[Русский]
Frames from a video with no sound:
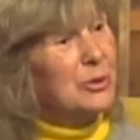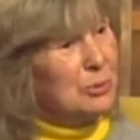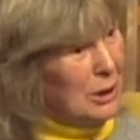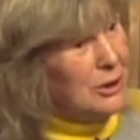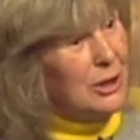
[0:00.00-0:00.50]

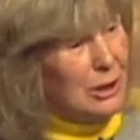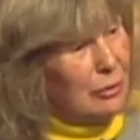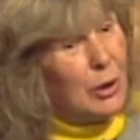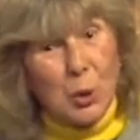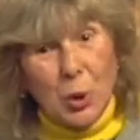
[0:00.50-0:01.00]
посмотри,
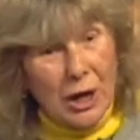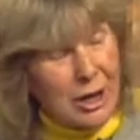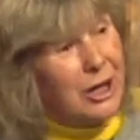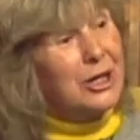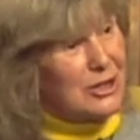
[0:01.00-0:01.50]
говорю,
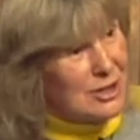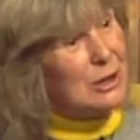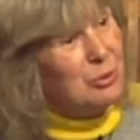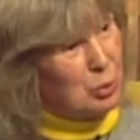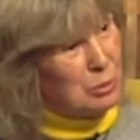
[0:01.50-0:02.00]
какая
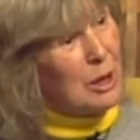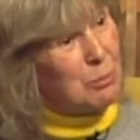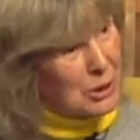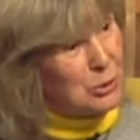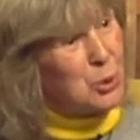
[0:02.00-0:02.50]
красивая у
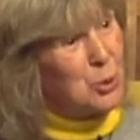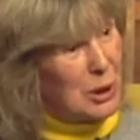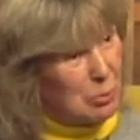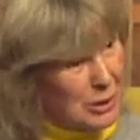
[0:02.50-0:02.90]
меня подруга,